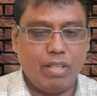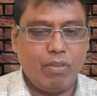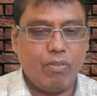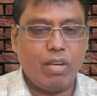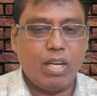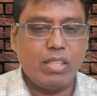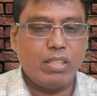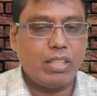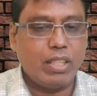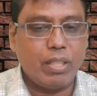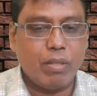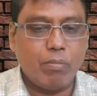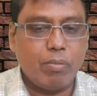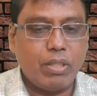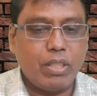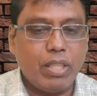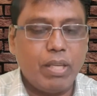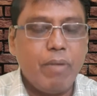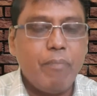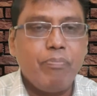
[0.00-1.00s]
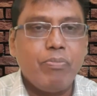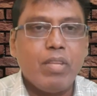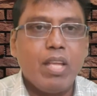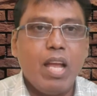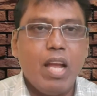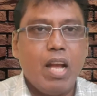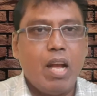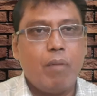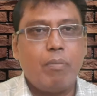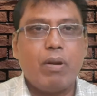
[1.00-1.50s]
யுவராஜ் சிங்கை பற்றி
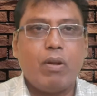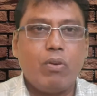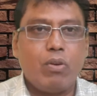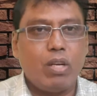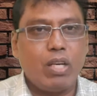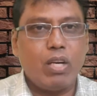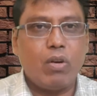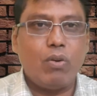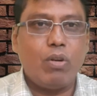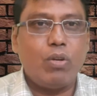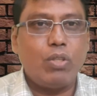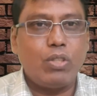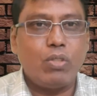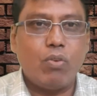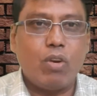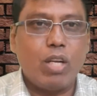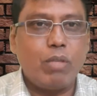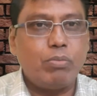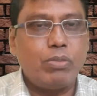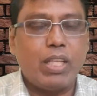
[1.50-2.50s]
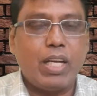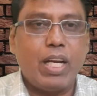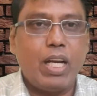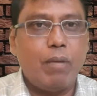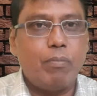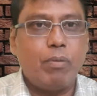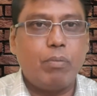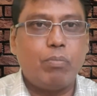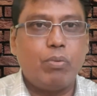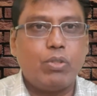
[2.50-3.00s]
அப்புறம் அவருக்கு நடுவில் கொஞ்சம் உடம்பு
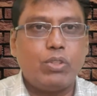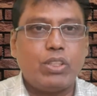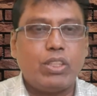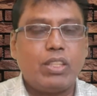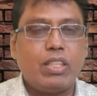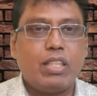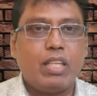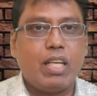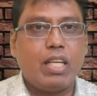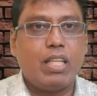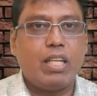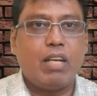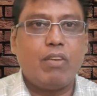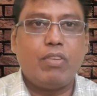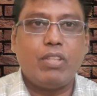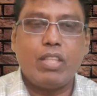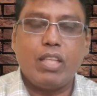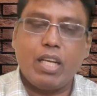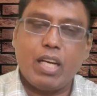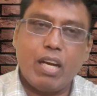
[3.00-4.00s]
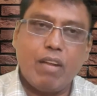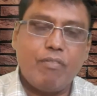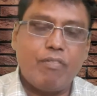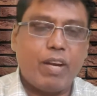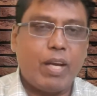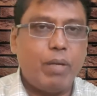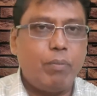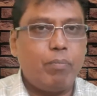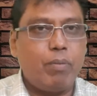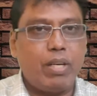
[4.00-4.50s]
சரியில்லாமல் போச்சு அதில் வந்து நல்லா
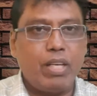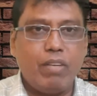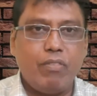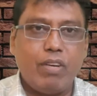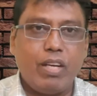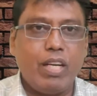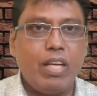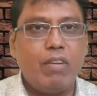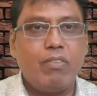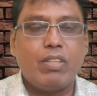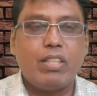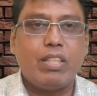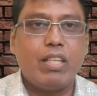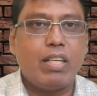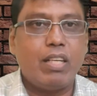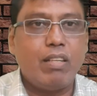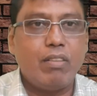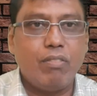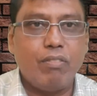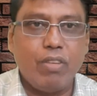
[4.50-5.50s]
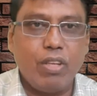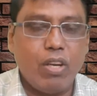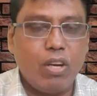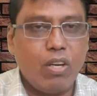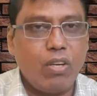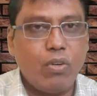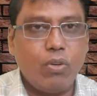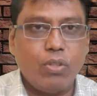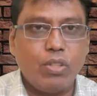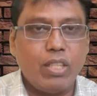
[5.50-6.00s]
ஃபைட் பண்ணி வெளியில் வந்தார் வி
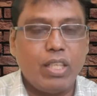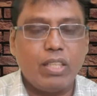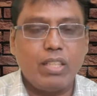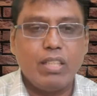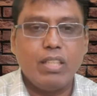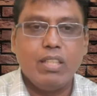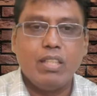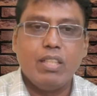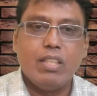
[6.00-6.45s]
ஆல் நோ தட்